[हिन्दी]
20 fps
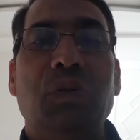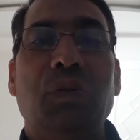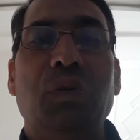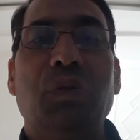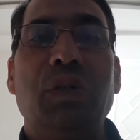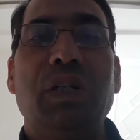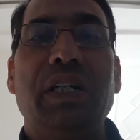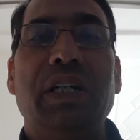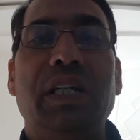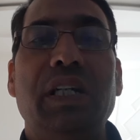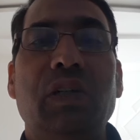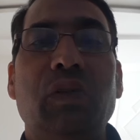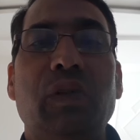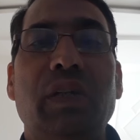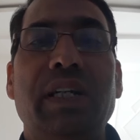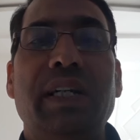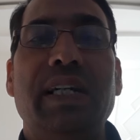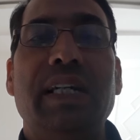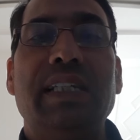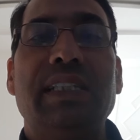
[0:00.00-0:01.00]
और
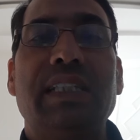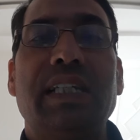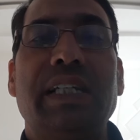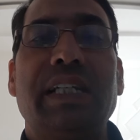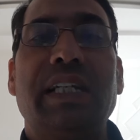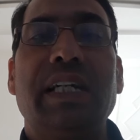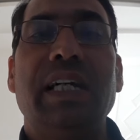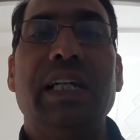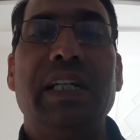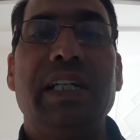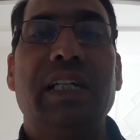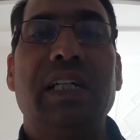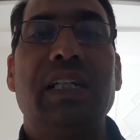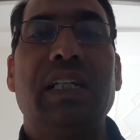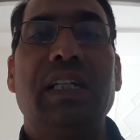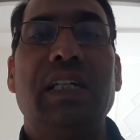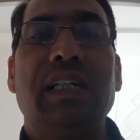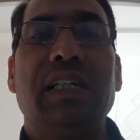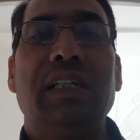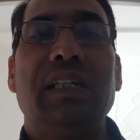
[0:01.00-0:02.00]
इन्होंने ऐसा क्या लिखा
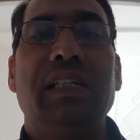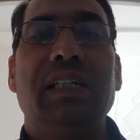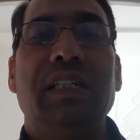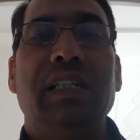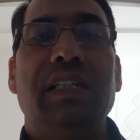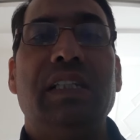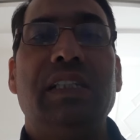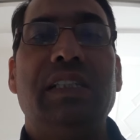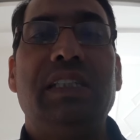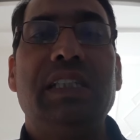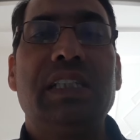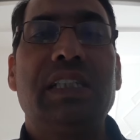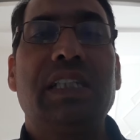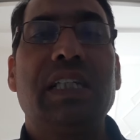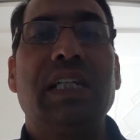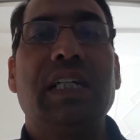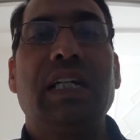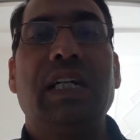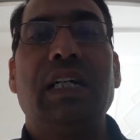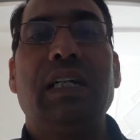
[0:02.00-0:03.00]
था
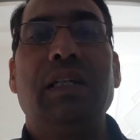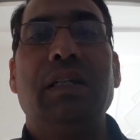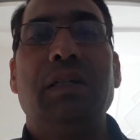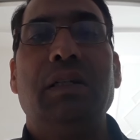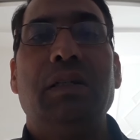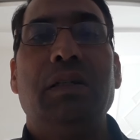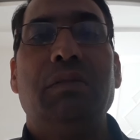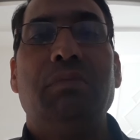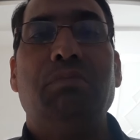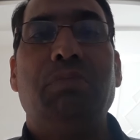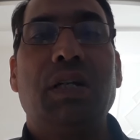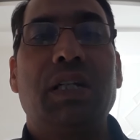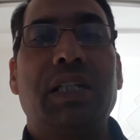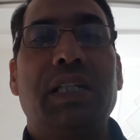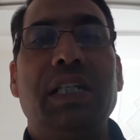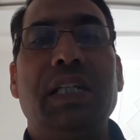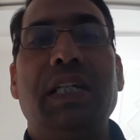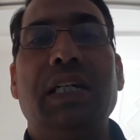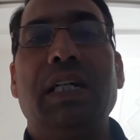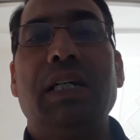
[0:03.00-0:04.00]
जिसके कारण
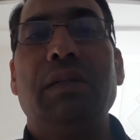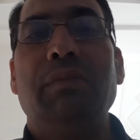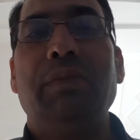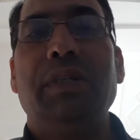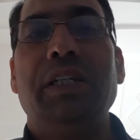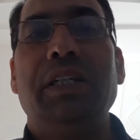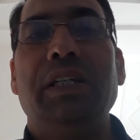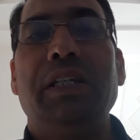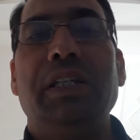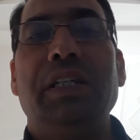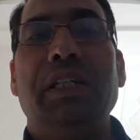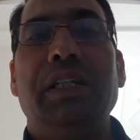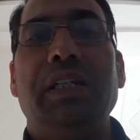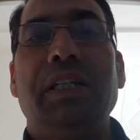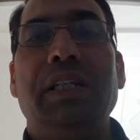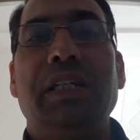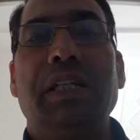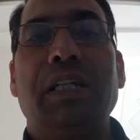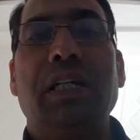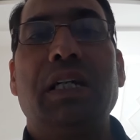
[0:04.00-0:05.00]
भक्ति काल में
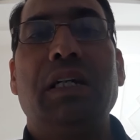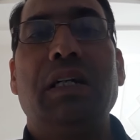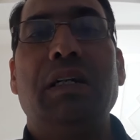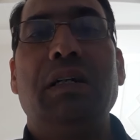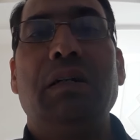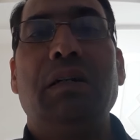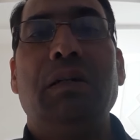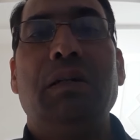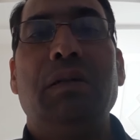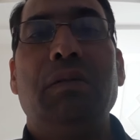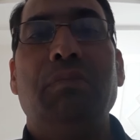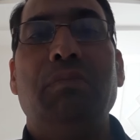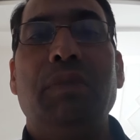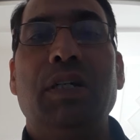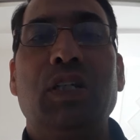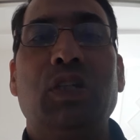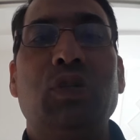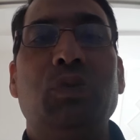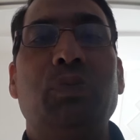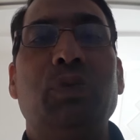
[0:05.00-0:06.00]
इनका
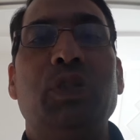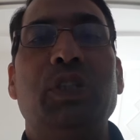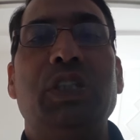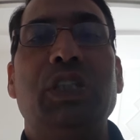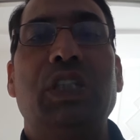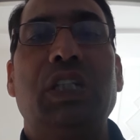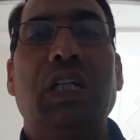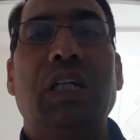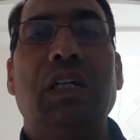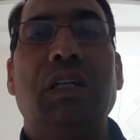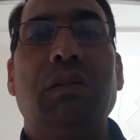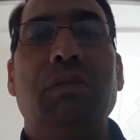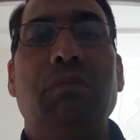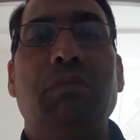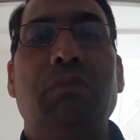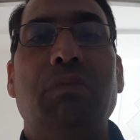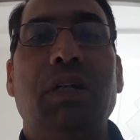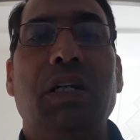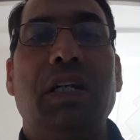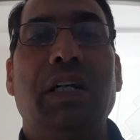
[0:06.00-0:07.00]
महत्वपूर्ण स्थान
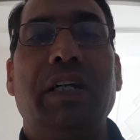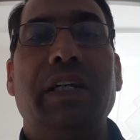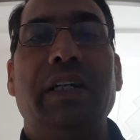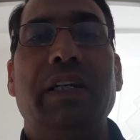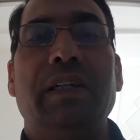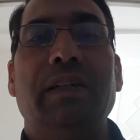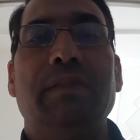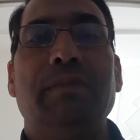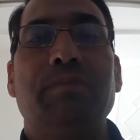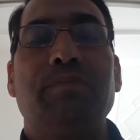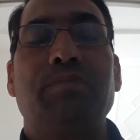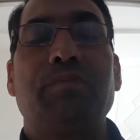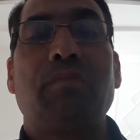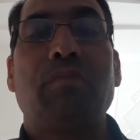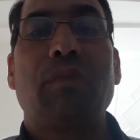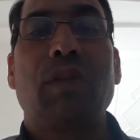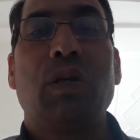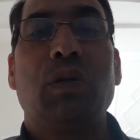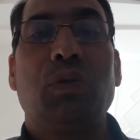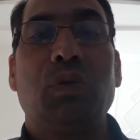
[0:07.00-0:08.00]
माना गया
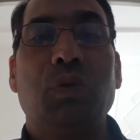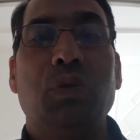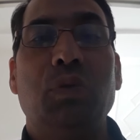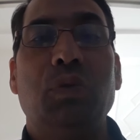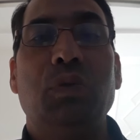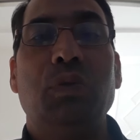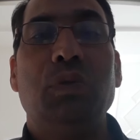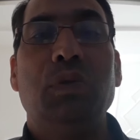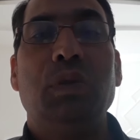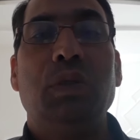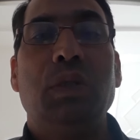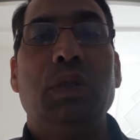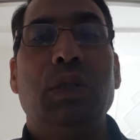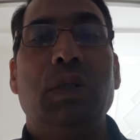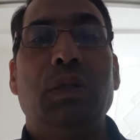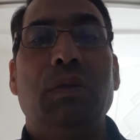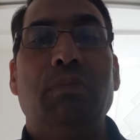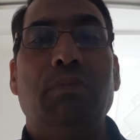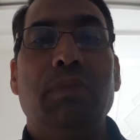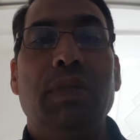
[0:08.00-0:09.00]
तो
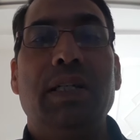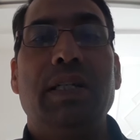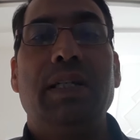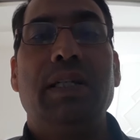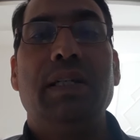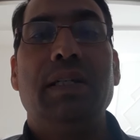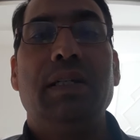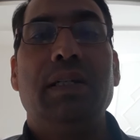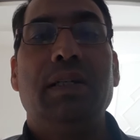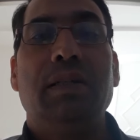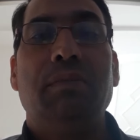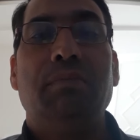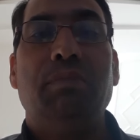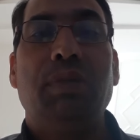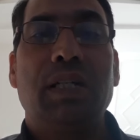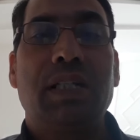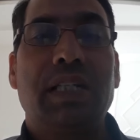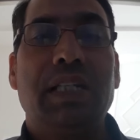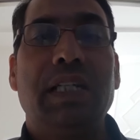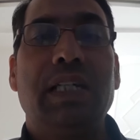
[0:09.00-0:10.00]
मैं
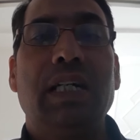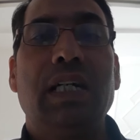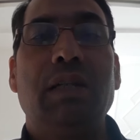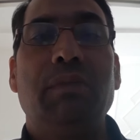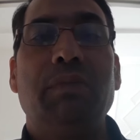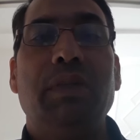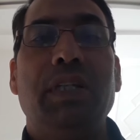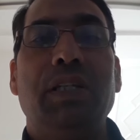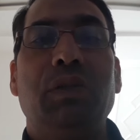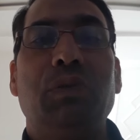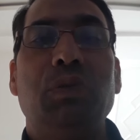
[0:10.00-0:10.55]
भक्ति काल में